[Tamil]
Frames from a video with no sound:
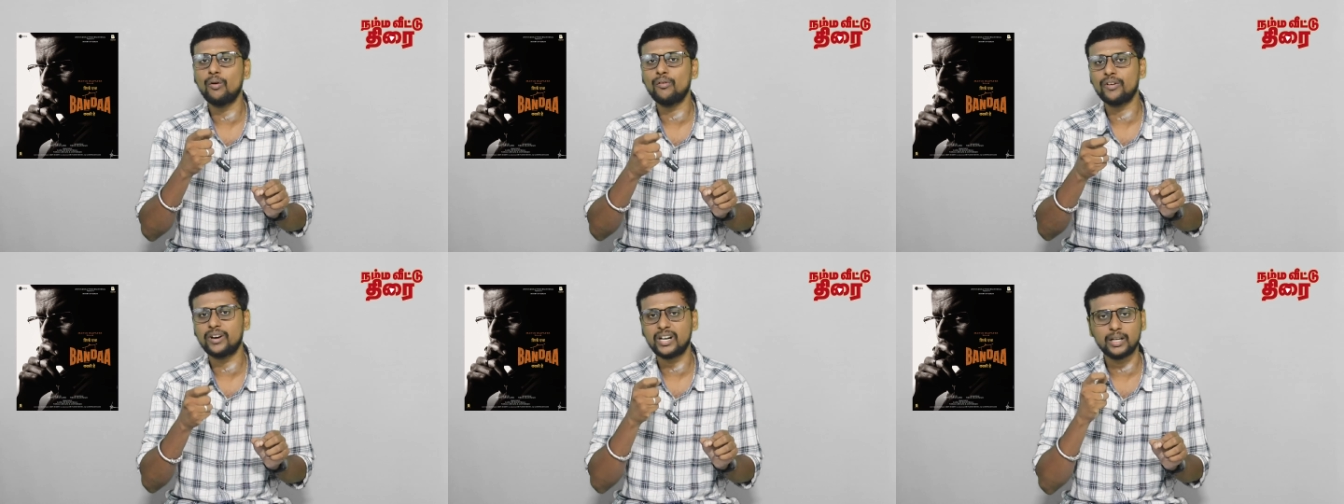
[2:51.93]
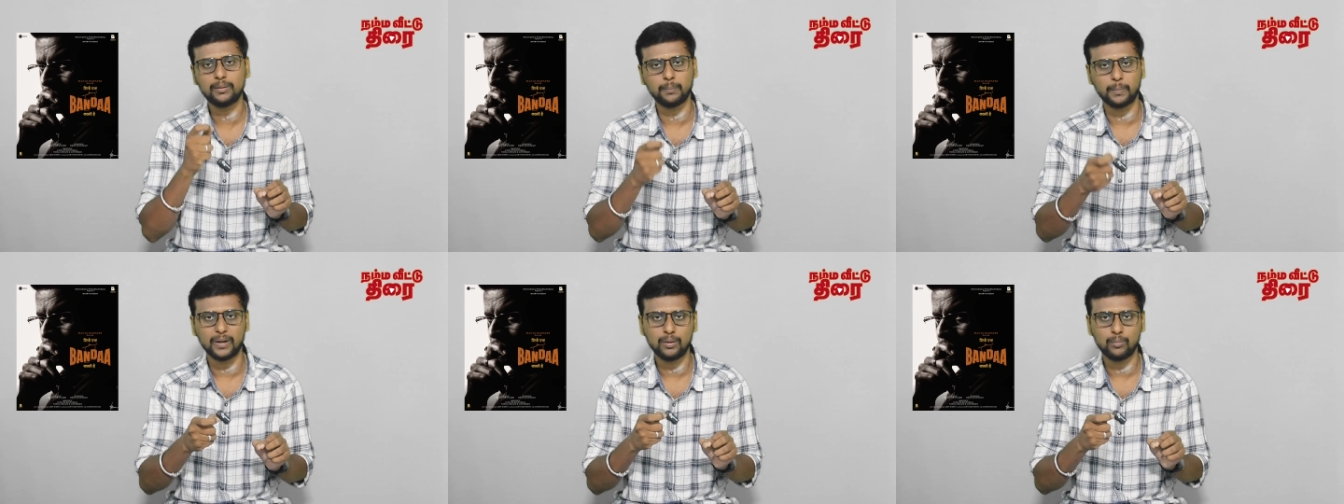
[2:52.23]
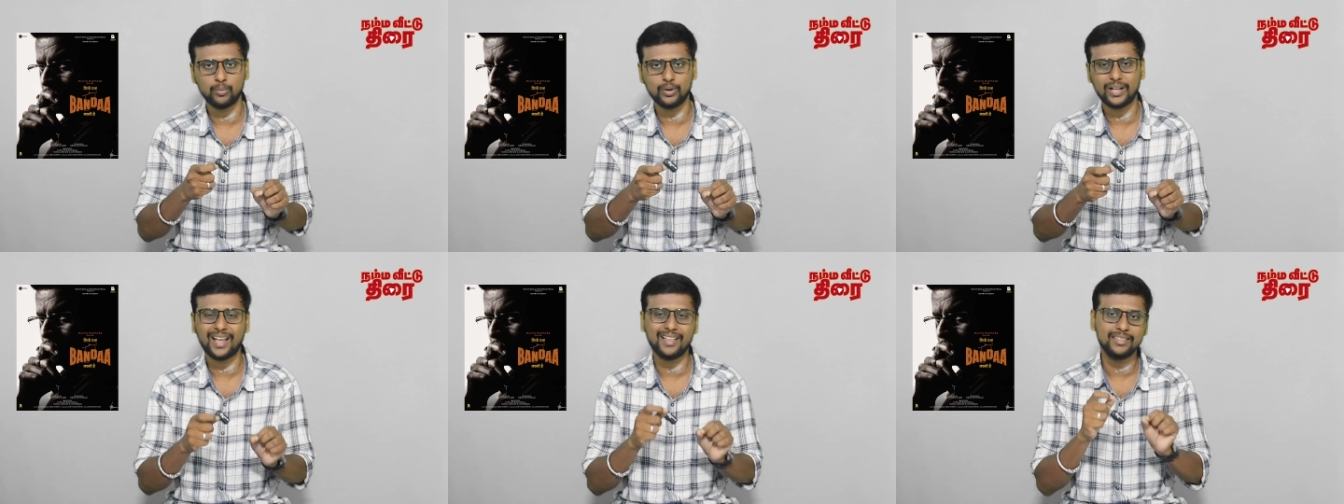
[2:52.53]
ஓவர் ரைட் பண்ண
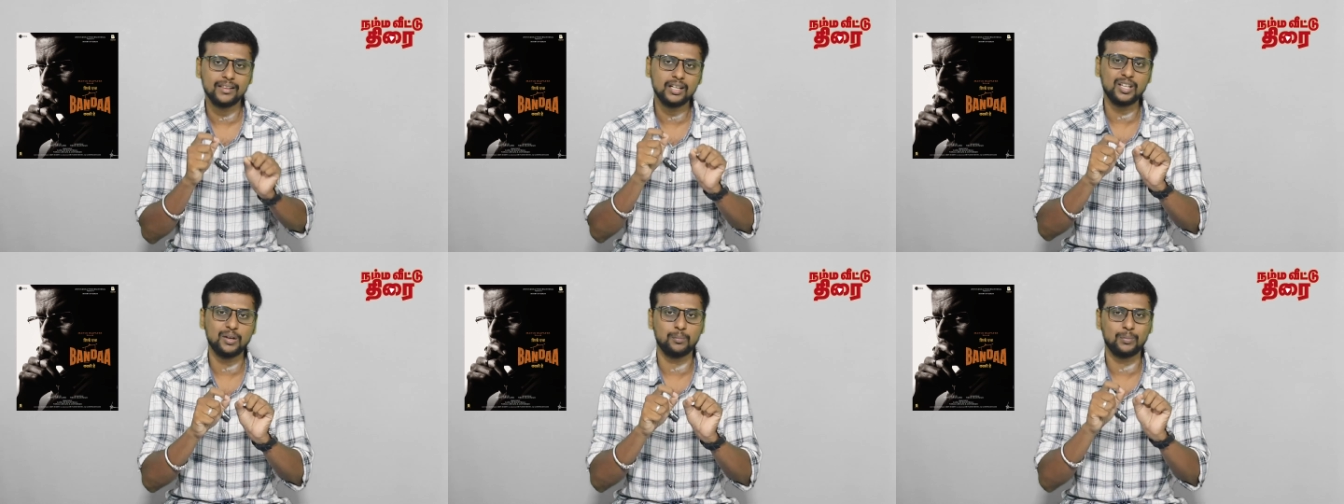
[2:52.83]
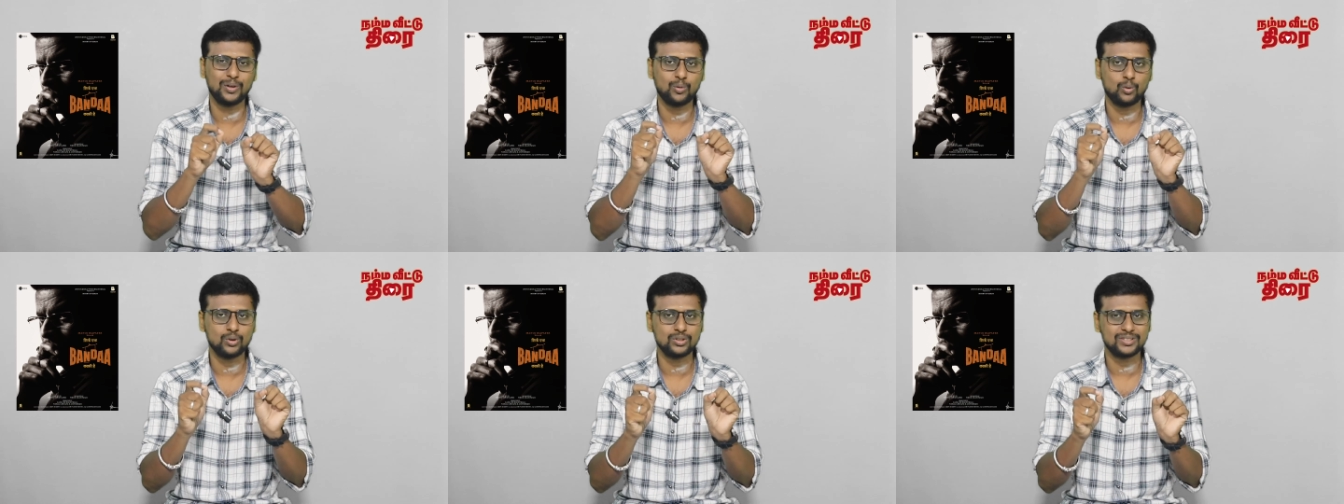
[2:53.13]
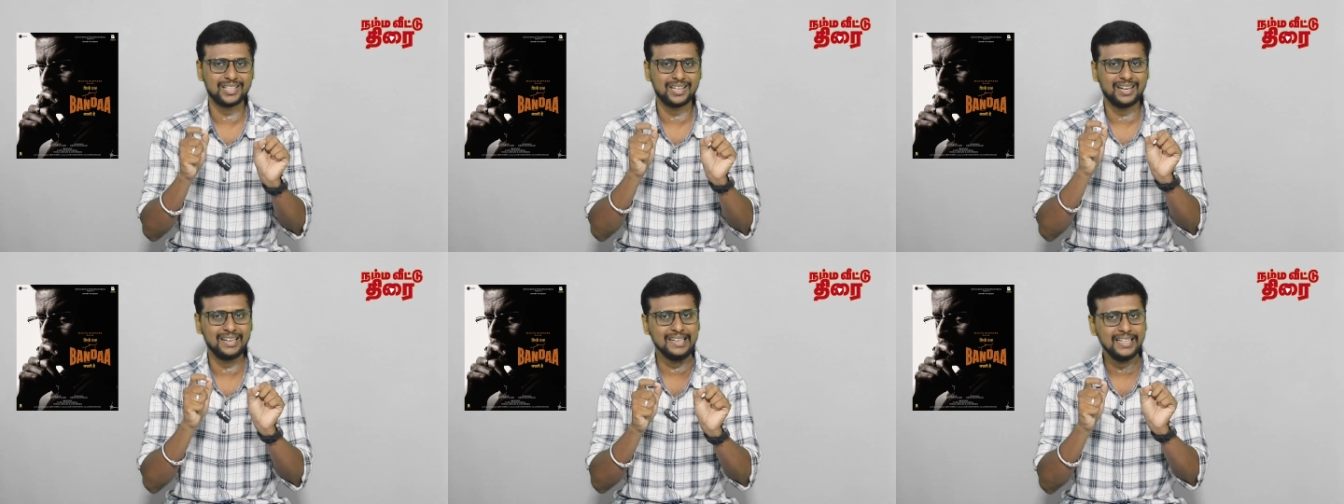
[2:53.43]
முடியாதுன்னு இப்படி ஒரு
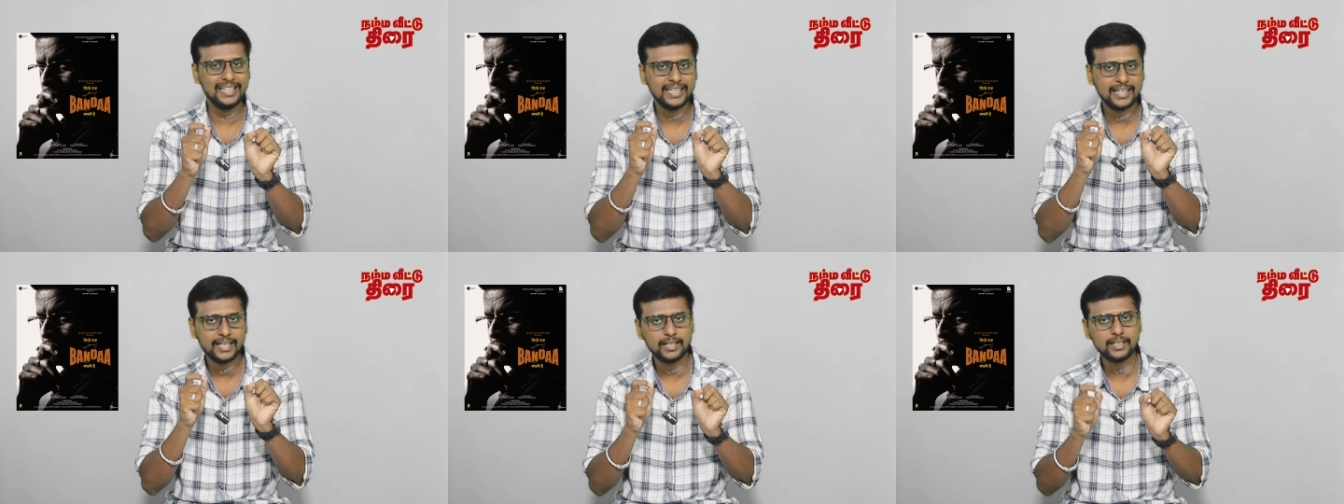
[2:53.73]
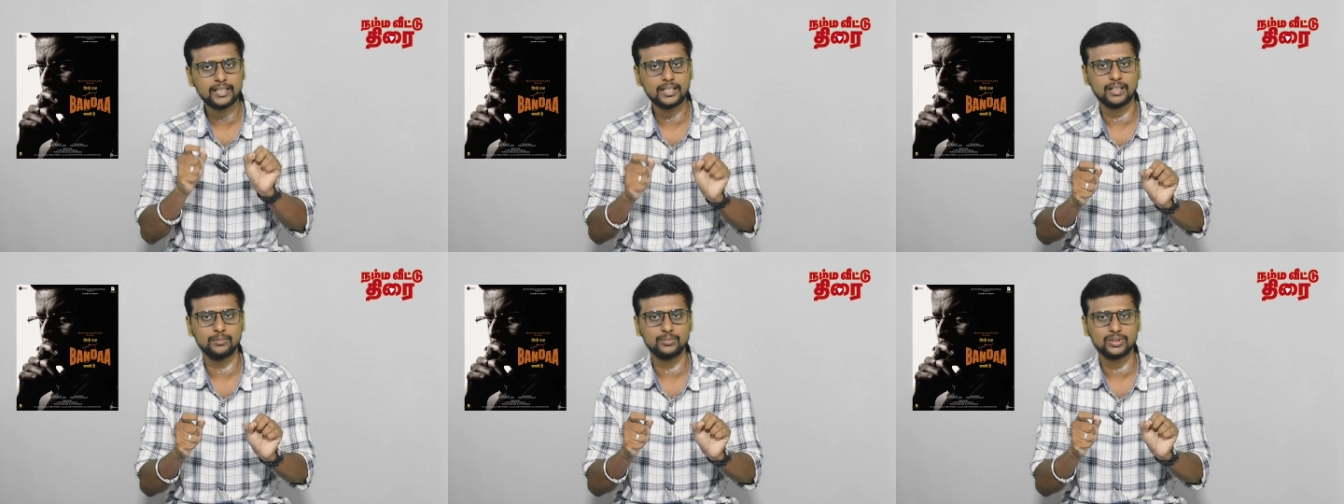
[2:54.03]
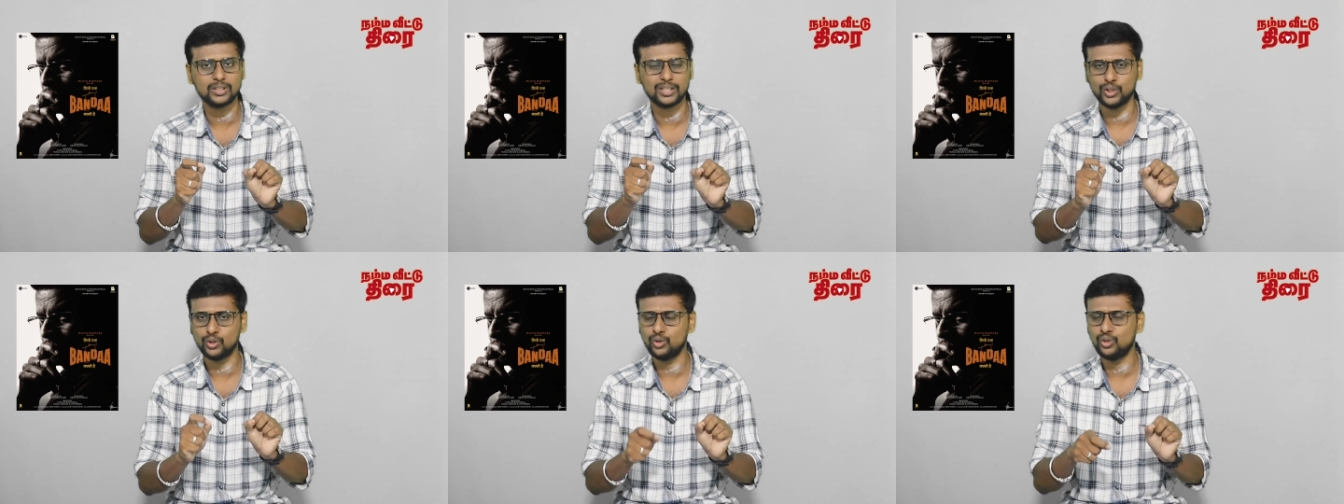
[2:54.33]
சில லீகல்
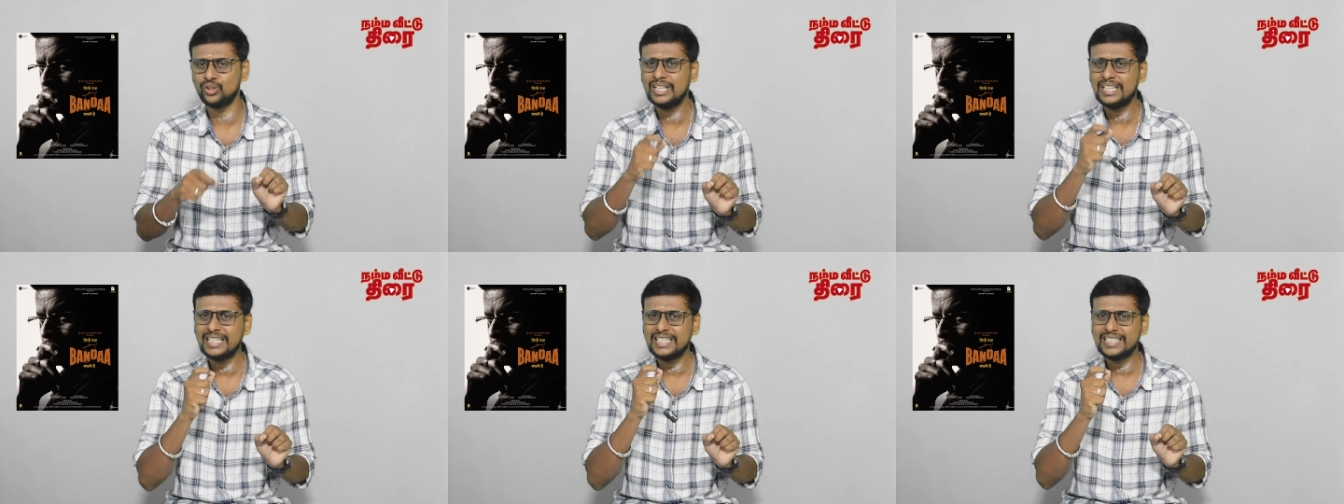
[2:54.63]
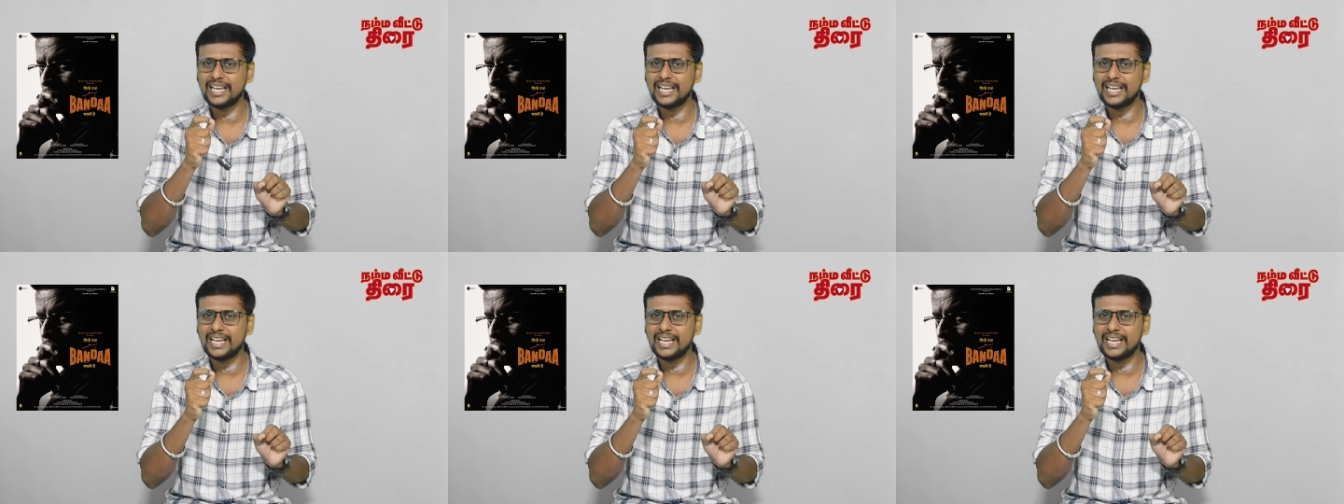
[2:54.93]
டேர்ம்ஸையும்